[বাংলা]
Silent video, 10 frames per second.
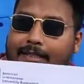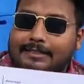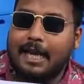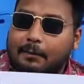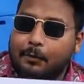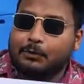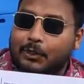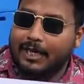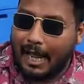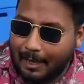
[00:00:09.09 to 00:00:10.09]
চার
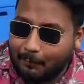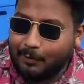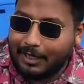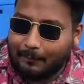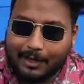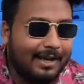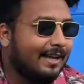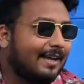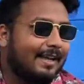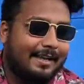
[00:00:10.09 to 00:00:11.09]
বছরের আমল নামা
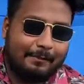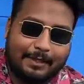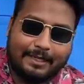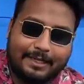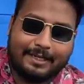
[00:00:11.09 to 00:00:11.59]
মানে